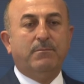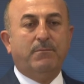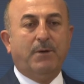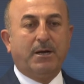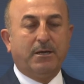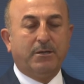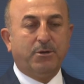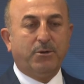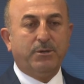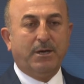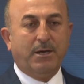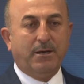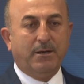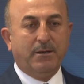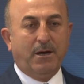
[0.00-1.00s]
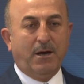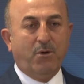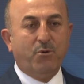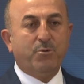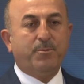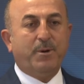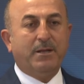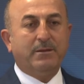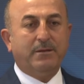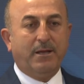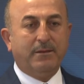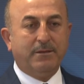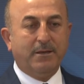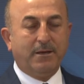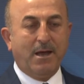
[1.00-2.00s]
Makedonya Avrupa
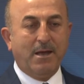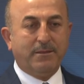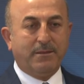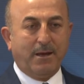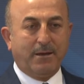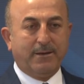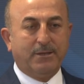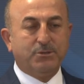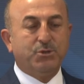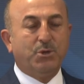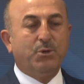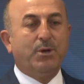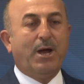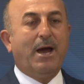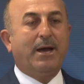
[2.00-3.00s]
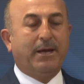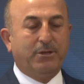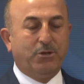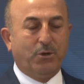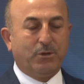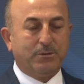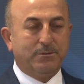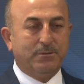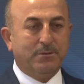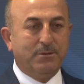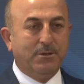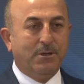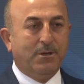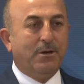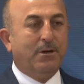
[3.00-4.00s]
Atlantik entegrasyonunu hak ediyor.
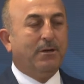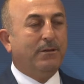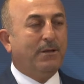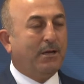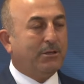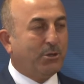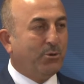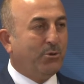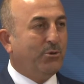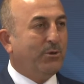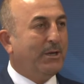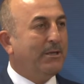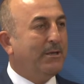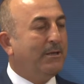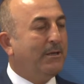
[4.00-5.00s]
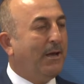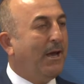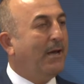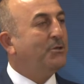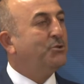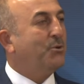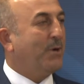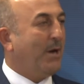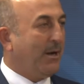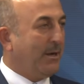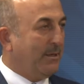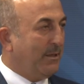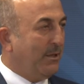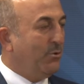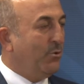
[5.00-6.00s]
NATO üyeliğini en çok
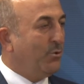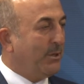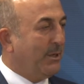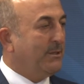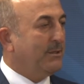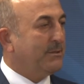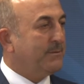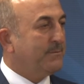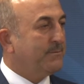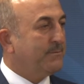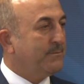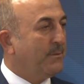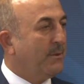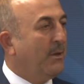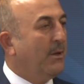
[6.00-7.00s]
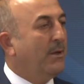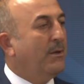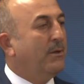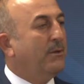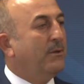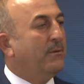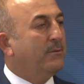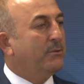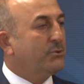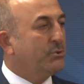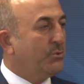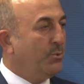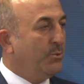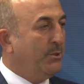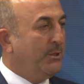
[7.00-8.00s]
hak eden ülkedir.
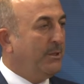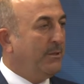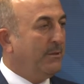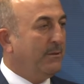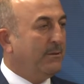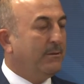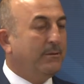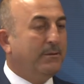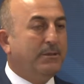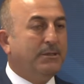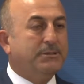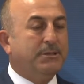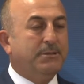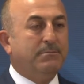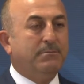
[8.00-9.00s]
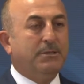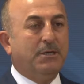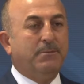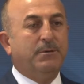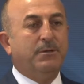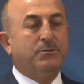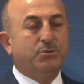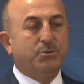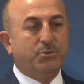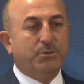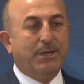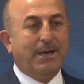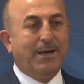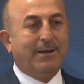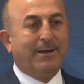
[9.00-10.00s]
Suni isim gibi
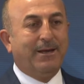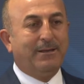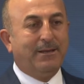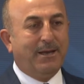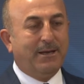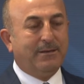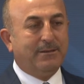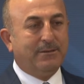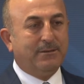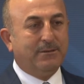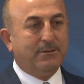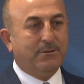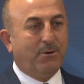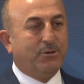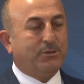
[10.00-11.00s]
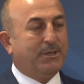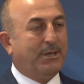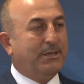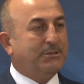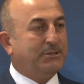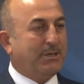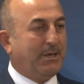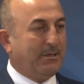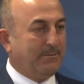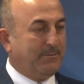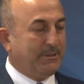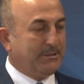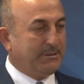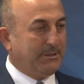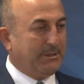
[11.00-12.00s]
suni engeller ortaya
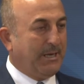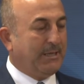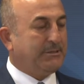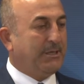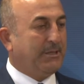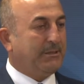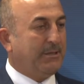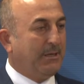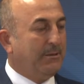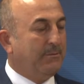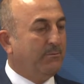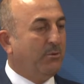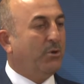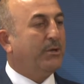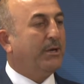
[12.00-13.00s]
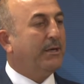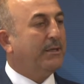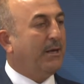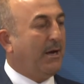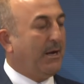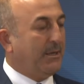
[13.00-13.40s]
çıkarılması gerçekten bölgeye de